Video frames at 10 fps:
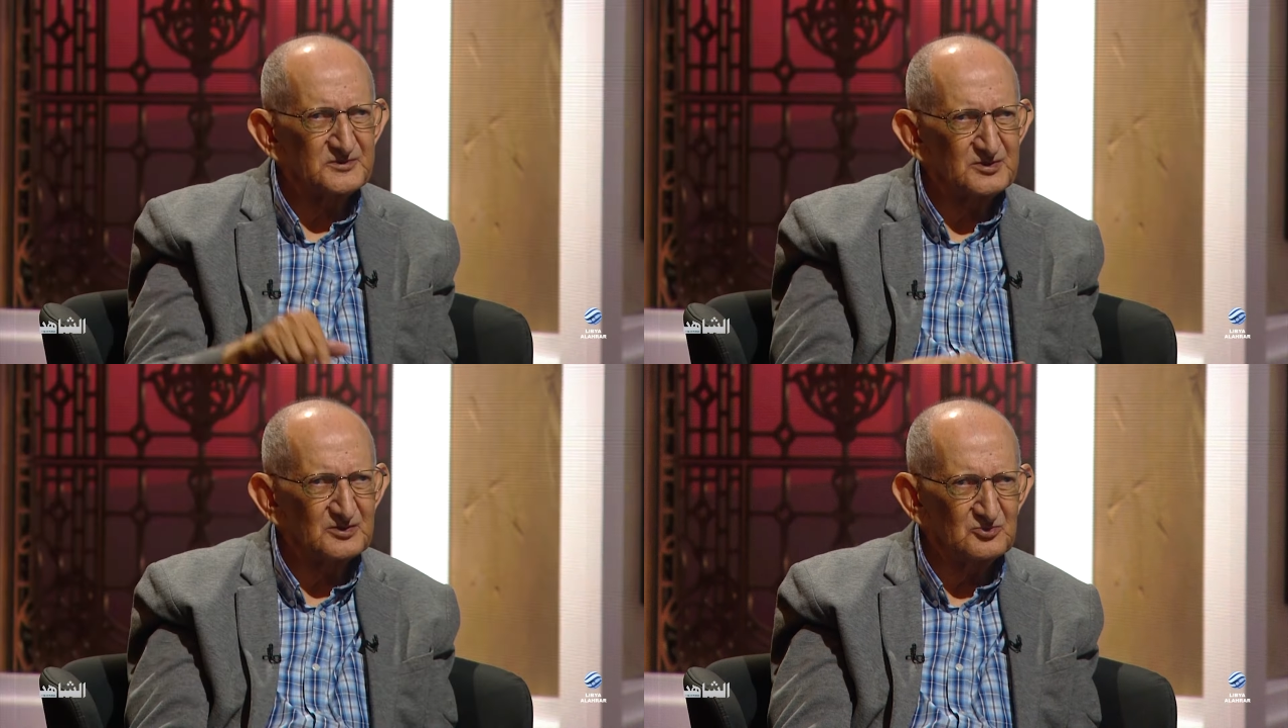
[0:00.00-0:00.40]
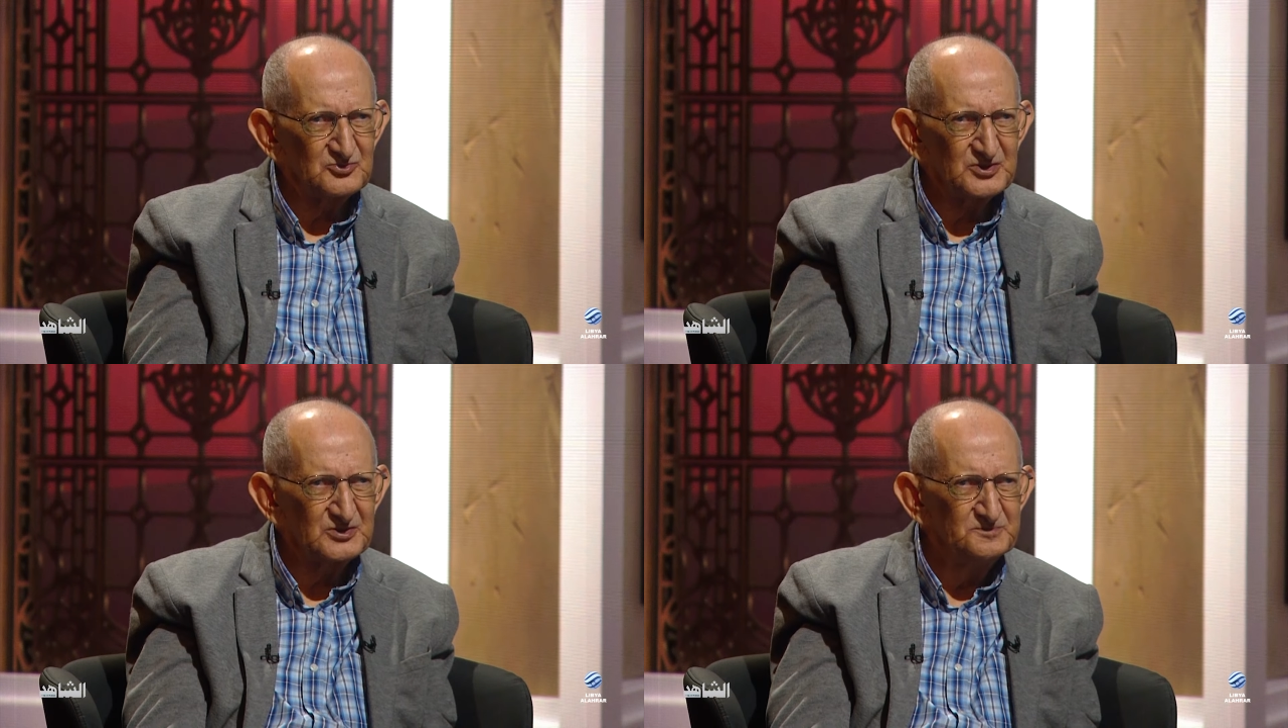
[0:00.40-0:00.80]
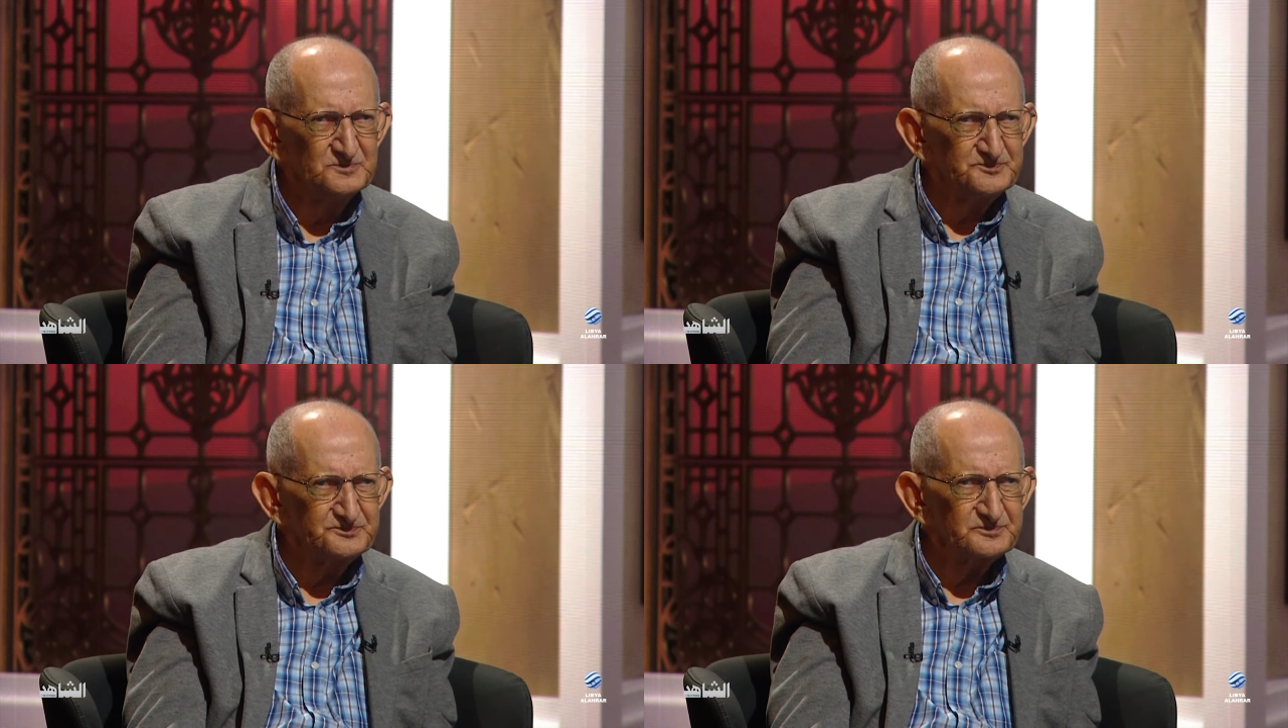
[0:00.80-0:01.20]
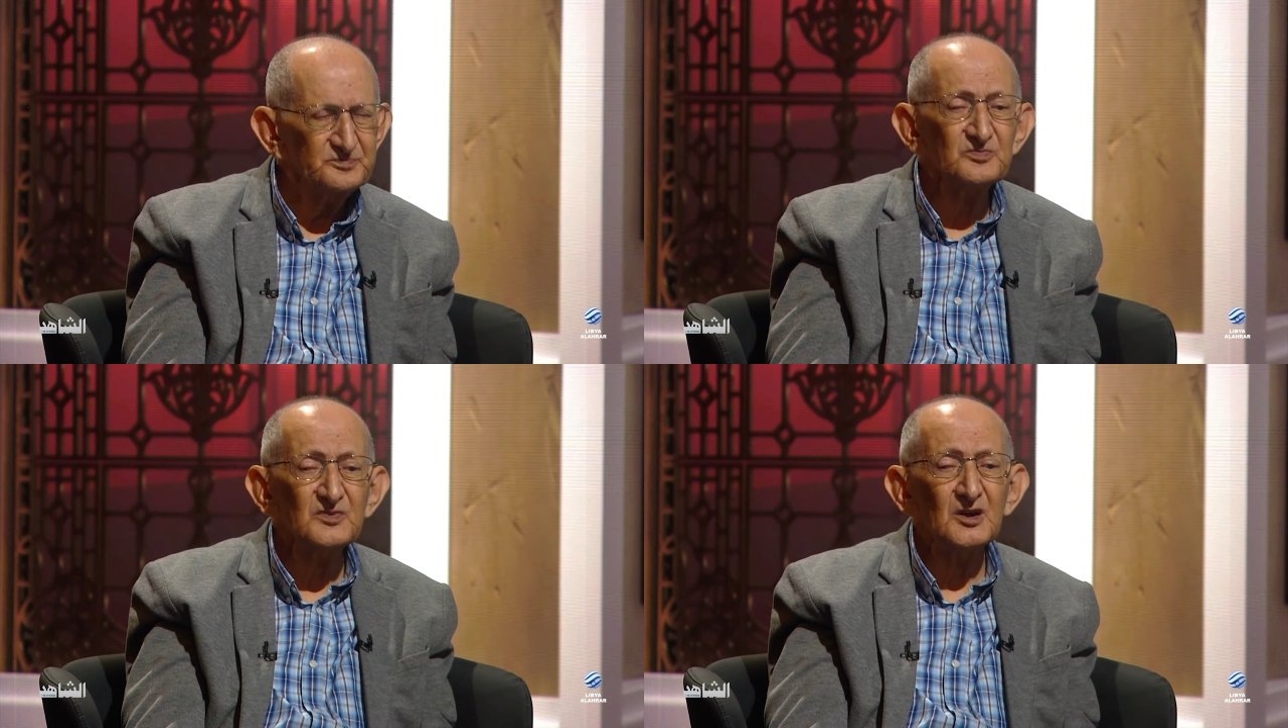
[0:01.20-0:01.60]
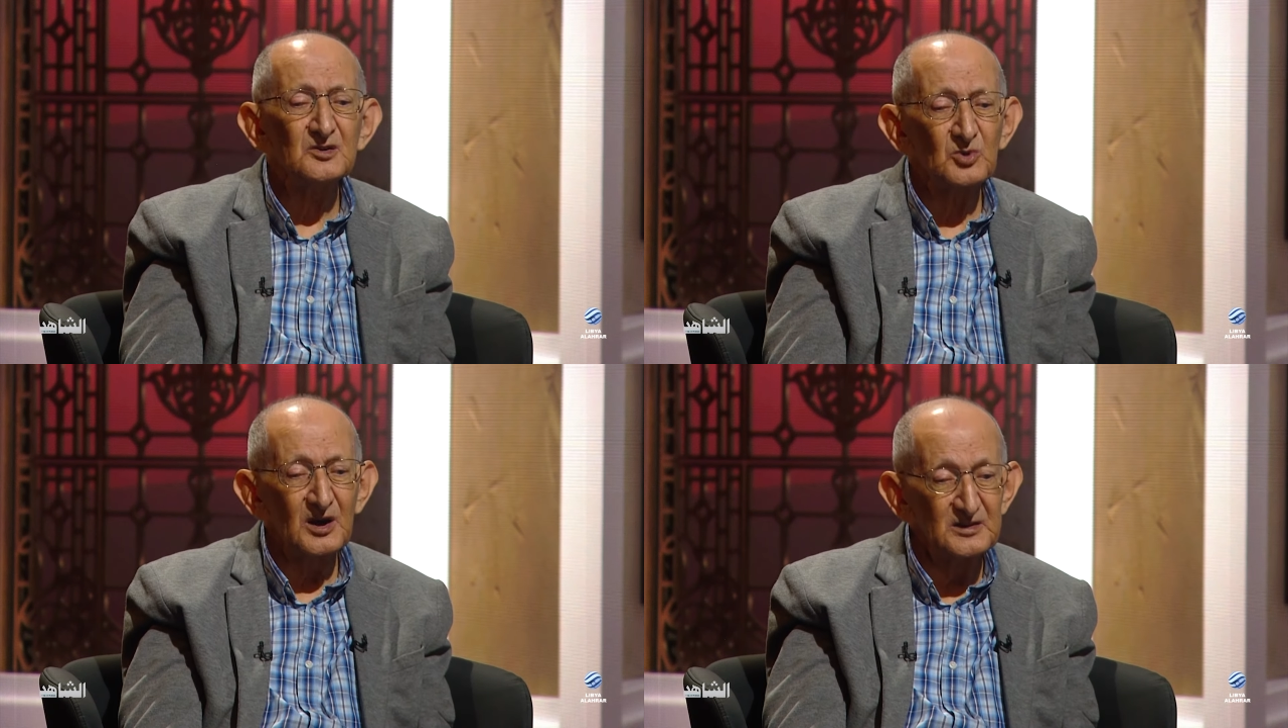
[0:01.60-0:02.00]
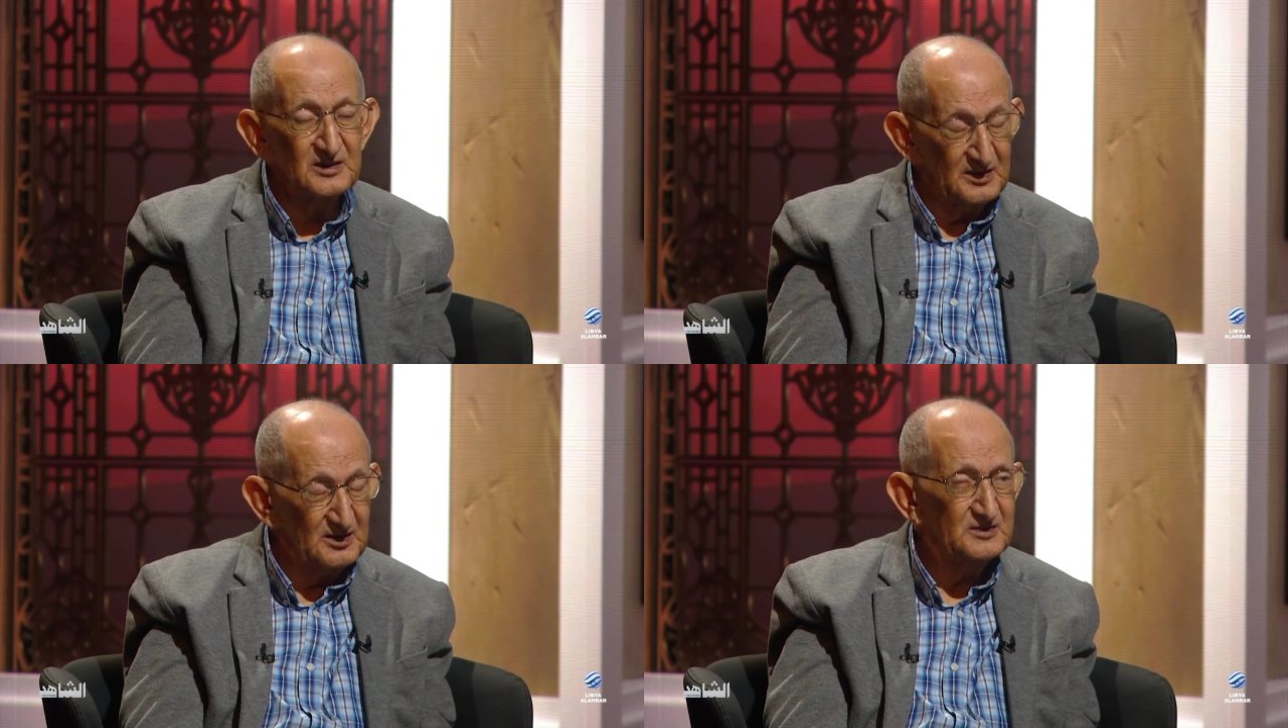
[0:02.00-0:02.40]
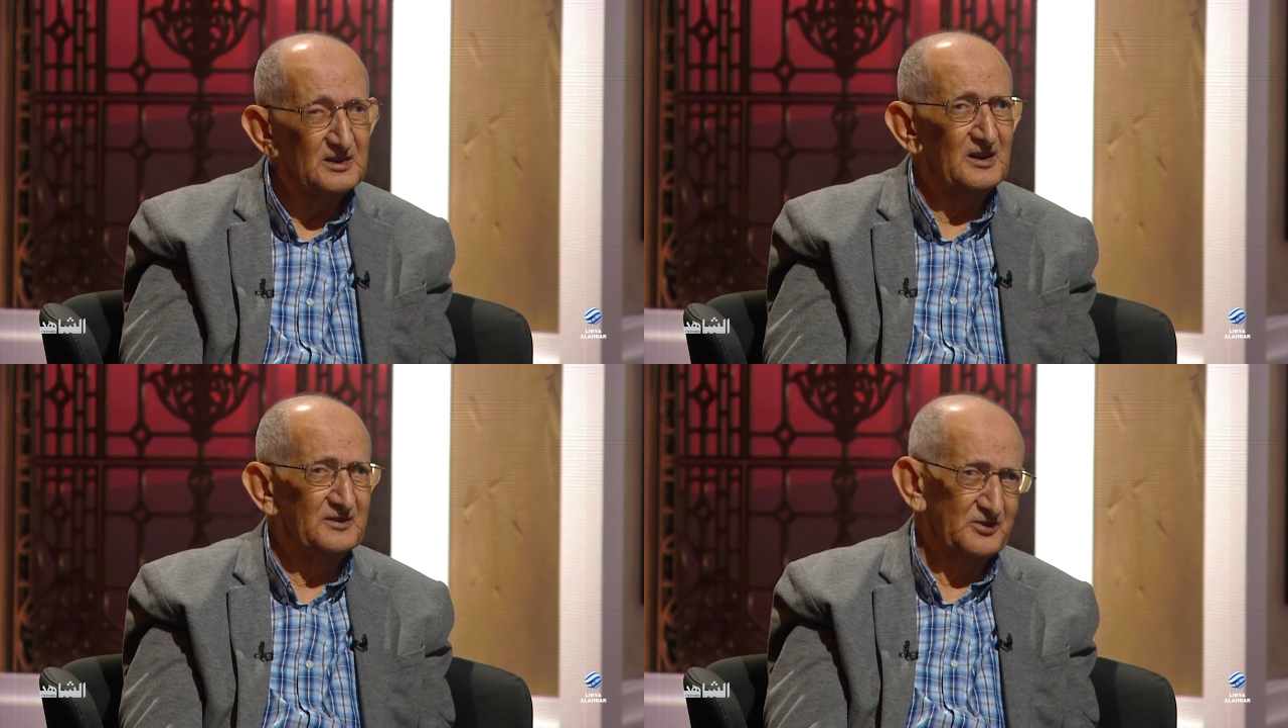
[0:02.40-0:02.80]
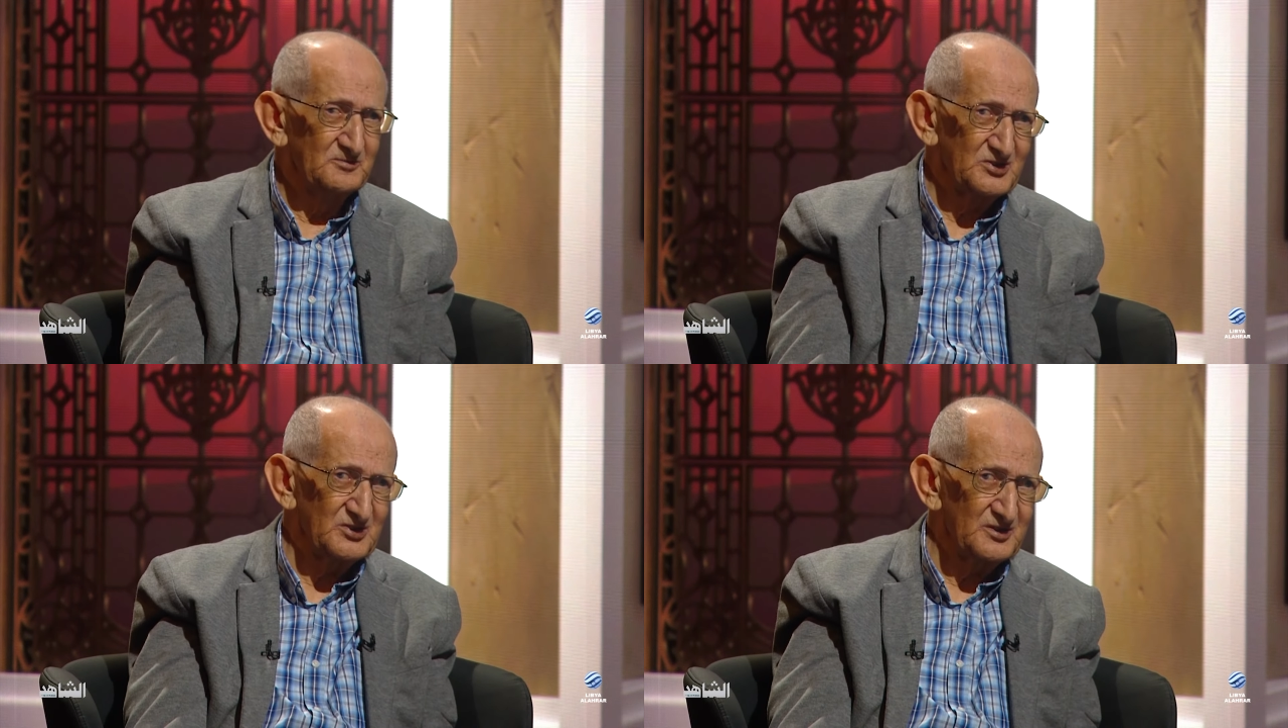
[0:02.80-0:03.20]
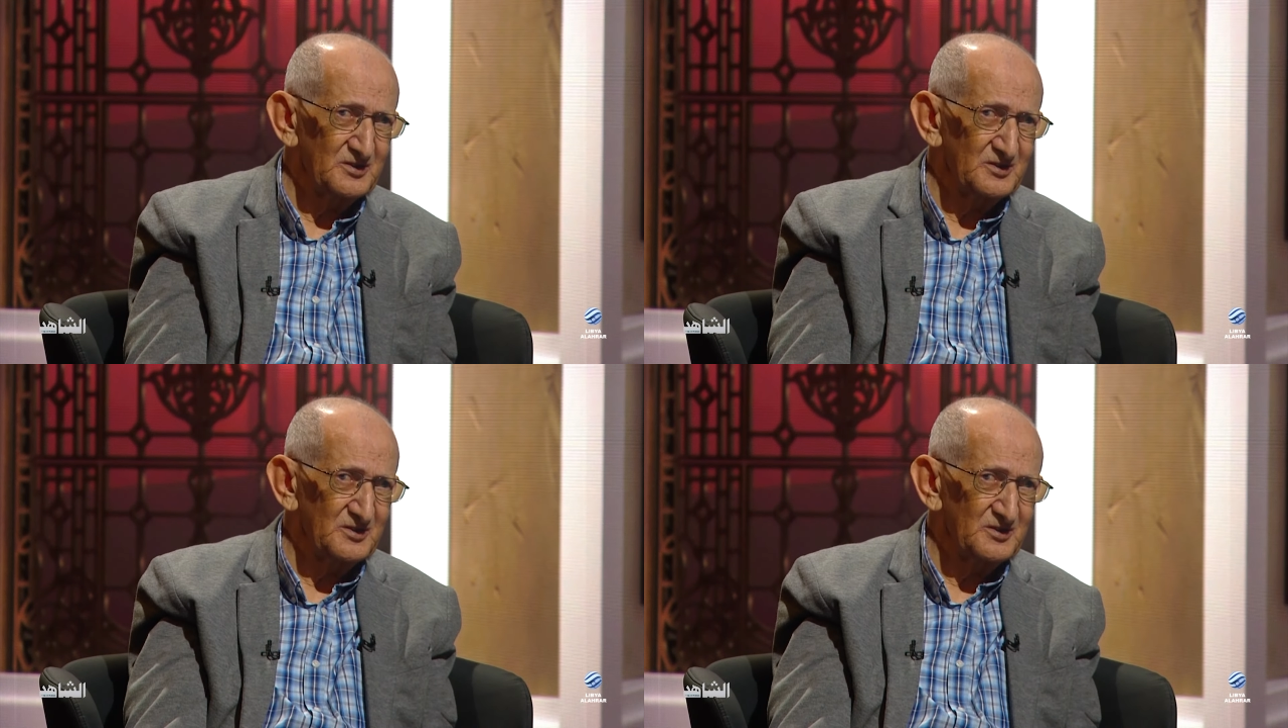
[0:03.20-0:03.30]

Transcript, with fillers: السنوسي وعلي الكيلاني الان في مصر